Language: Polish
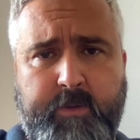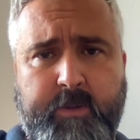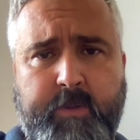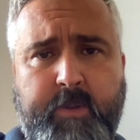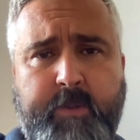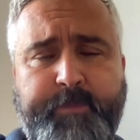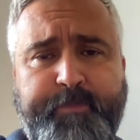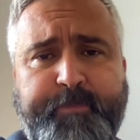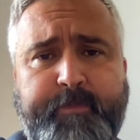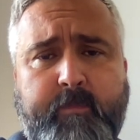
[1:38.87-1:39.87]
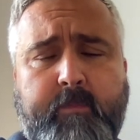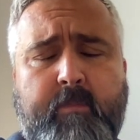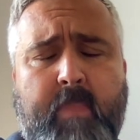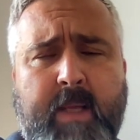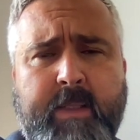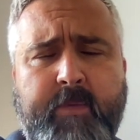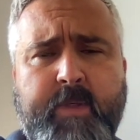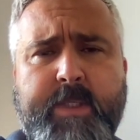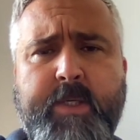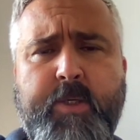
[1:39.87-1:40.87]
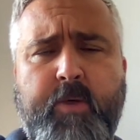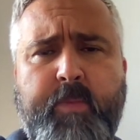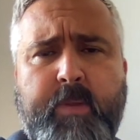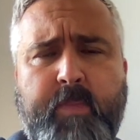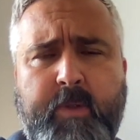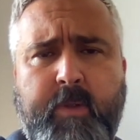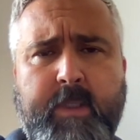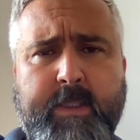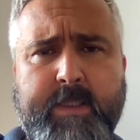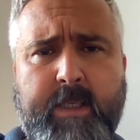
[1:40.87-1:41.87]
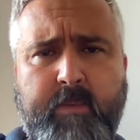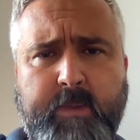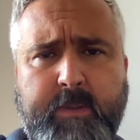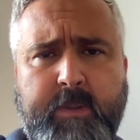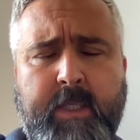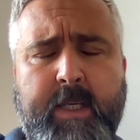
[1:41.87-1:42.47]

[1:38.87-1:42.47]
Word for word: Jeżeli te wszystkie śrubki podokręcamy,